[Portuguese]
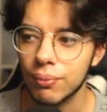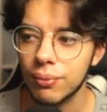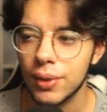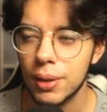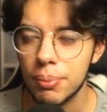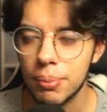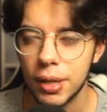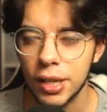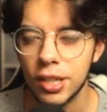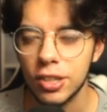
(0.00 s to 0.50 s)

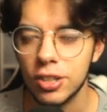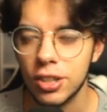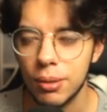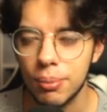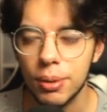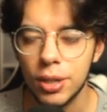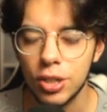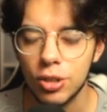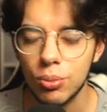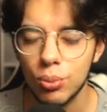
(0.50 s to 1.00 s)
Depende,
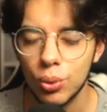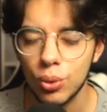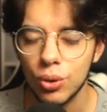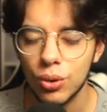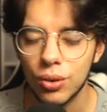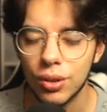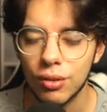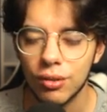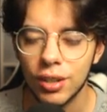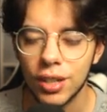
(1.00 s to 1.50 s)
depende,
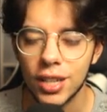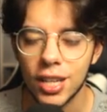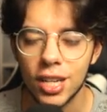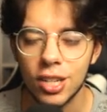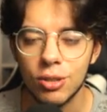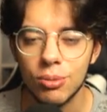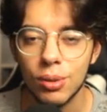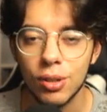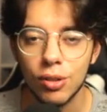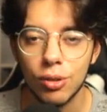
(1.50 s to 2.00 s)
muito na
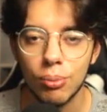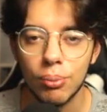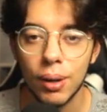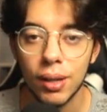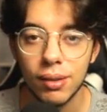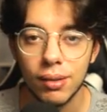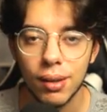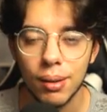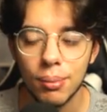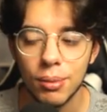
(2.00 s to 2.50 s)
verdade, mas eu
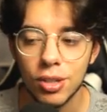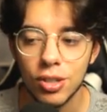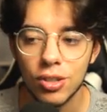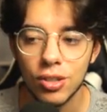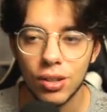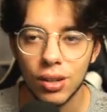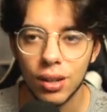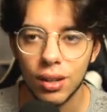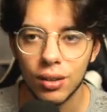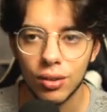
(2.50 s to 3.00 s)

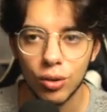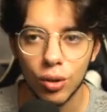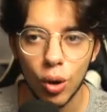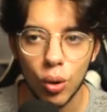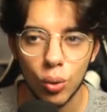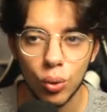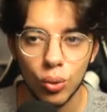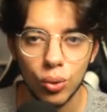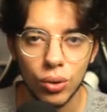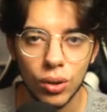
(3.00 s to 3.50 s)
basicamente
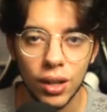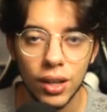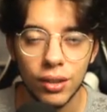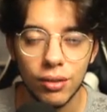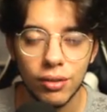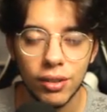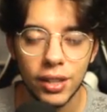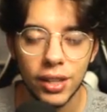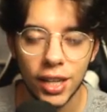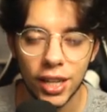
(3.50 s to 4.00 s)
só uso a
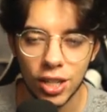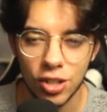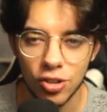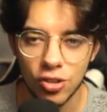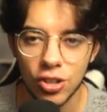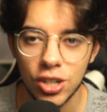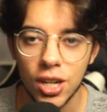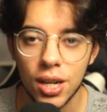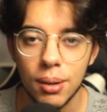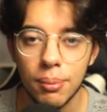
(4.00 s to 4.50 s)

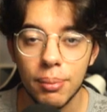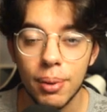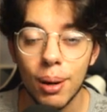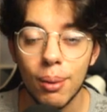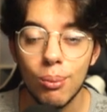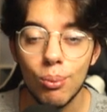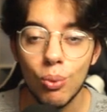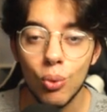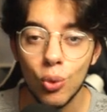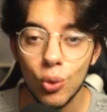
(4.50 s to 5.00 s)
revenente para
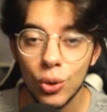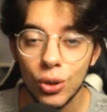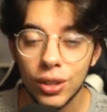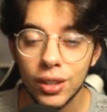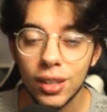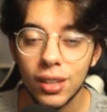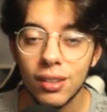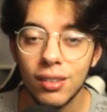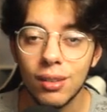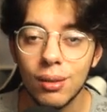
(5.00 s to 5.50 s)

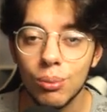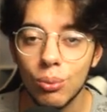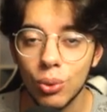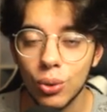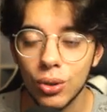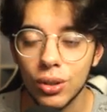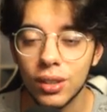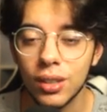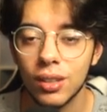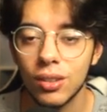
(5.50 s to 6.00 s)
muitas e
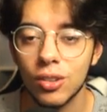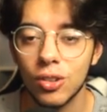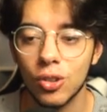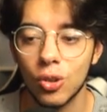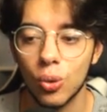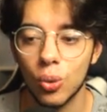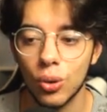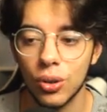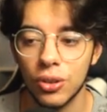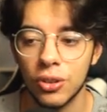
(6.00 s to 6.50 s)
muitas
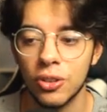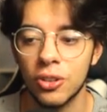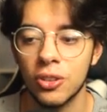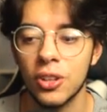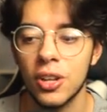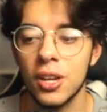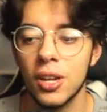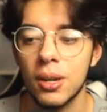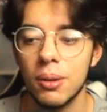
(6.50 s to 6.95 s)
coisas.